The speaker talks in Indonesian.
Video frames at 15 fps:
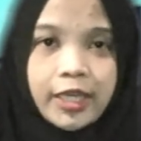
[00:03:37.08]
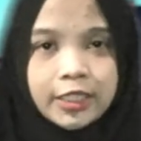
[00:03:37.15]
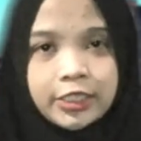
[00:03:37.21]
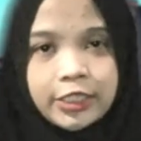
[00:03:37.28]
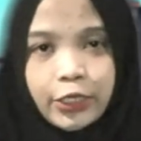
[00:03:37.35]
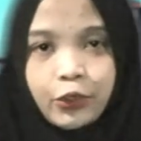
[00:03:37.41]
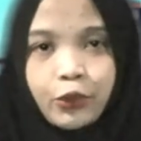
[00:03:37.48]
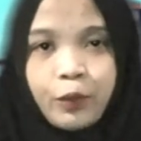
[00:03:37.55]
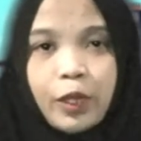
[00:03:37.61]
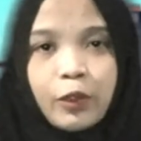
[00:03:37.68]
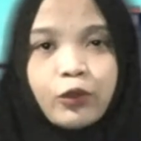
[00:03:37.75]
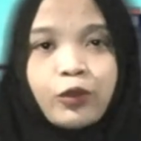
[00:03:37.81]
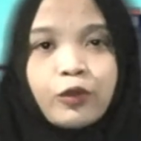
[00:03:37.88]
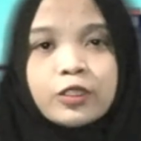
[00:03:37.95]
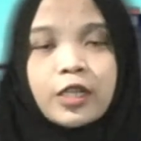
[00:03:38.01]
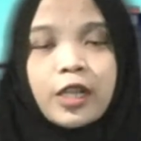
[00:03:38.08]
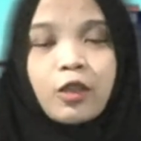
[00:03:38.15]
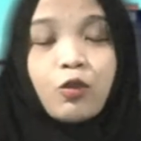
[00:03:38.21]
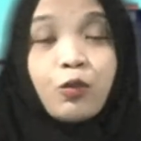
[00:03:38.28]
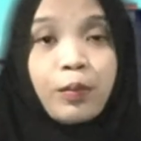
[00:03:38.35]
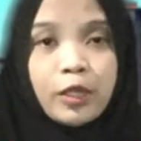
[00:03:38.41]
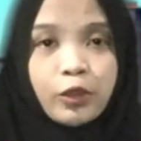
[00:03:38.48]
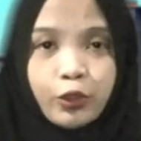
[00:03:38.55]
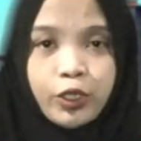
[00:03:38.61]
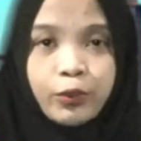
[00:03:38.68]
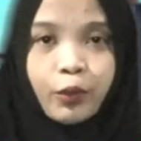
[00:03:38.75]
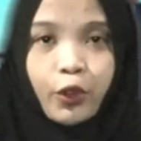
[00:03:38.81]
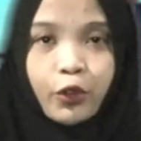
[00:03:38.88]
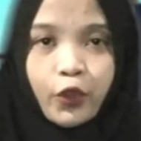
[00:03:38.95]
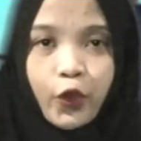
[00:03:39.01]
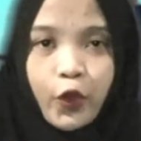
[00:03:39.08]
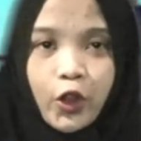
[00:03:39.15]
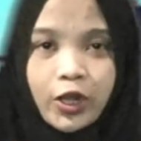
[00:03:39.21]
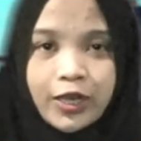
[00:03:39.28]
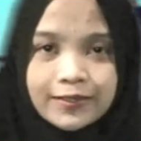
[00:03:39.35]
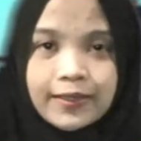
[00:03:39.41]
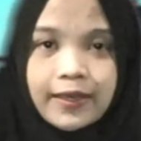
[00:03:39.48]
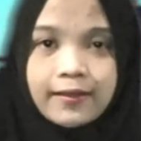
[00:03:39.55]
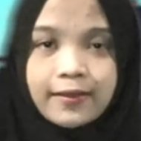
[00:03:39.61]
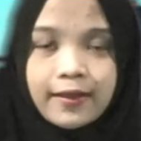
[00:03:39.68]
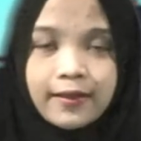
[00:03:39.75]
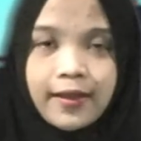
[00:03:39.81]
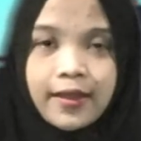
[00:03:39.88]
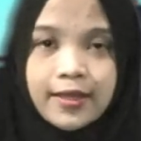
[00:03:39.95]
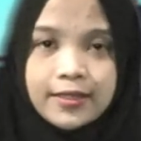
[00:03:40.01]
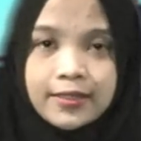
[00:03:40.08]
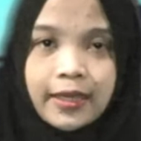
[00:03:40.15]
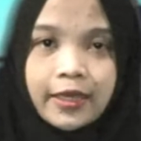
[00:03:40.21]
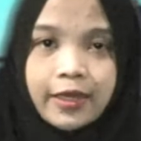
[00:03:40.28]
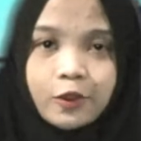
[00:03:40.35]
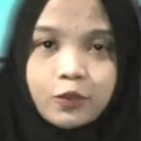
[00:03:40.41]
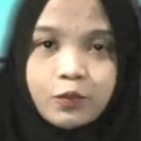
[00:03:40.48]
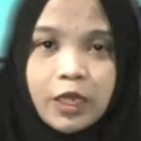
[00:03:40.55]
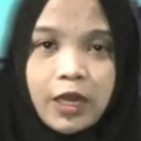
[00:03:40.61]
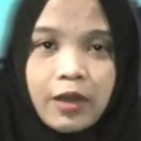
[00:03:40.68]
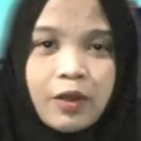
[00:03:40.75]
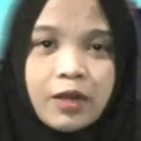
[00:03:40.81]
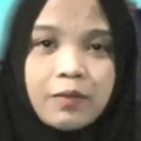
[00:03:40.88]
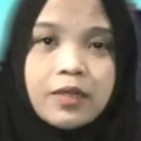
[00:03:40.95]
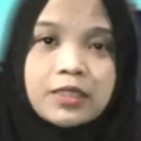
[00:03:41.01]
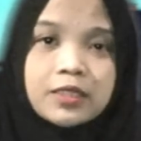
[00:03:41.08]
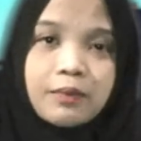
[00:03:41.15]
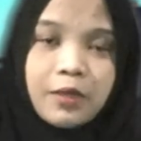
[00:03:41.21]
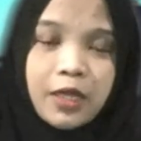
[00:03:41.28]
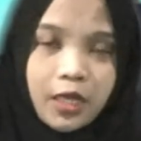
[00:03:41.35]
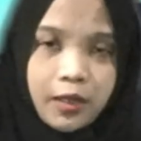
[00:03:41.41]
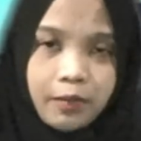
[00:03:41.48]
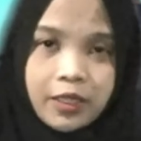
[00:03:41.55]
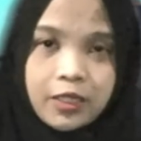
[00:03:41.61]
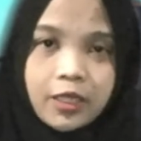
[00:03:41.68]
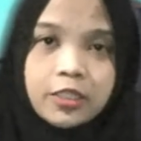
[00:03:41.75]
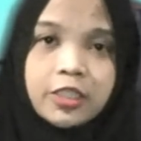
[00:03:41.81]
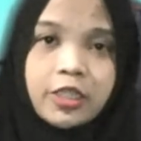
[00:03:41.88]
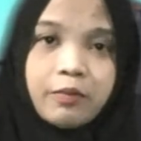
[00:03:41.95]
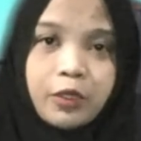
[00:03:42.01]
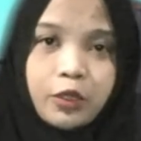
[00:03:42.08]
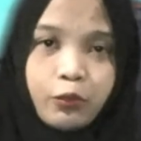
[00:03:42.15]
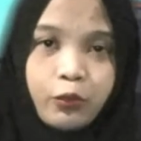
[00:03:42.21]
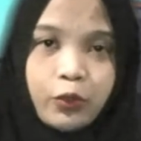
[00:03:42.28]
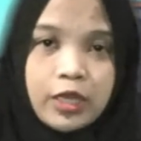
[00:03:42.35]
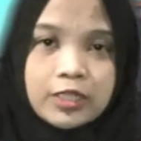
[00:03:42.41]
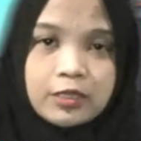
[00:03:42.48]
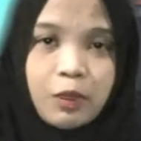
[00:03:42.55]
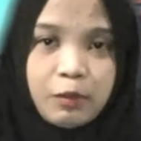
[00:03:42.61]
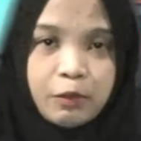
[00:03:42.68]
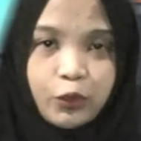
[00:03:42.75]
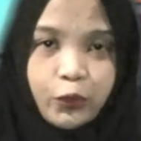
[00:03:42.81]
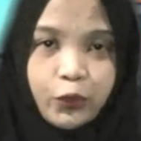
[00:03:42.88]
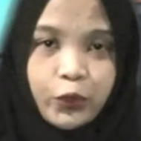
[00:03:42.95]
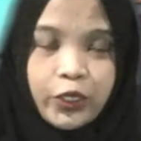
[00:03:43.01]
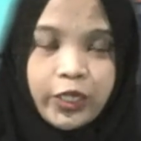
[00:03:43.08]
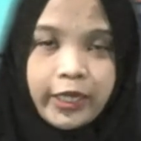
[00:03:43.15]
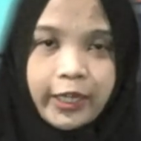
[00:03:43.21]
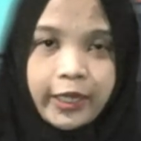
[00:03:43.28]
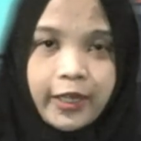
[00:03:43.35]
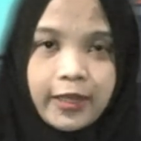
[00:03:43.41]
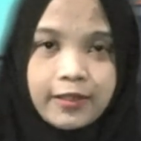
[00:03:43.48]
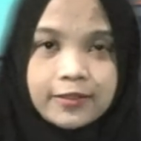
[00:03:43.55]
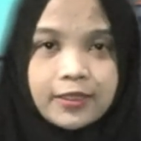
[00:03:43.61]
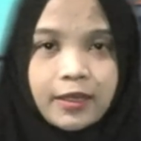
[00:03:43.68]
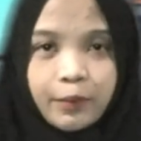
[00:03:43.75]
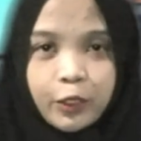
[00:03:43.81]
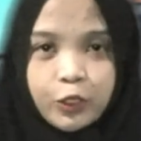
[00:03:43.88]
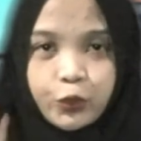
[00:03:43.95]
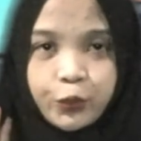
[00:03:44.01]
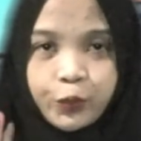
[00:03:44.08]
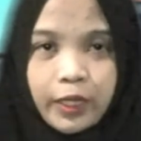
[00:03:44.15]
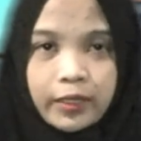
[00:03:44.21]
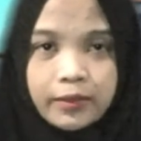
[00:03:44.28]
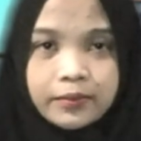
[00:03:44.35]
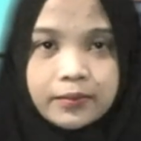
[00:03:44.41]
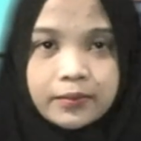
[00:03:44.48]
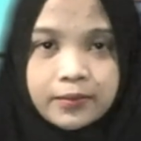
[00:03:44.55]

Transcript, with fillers: Jangan lupa untuk selalu patuhi protokol kesehatan. Saya Rosmi Rahma bersama kerabat kerja yang bertugas pamit undur diri dan sampai jumpa.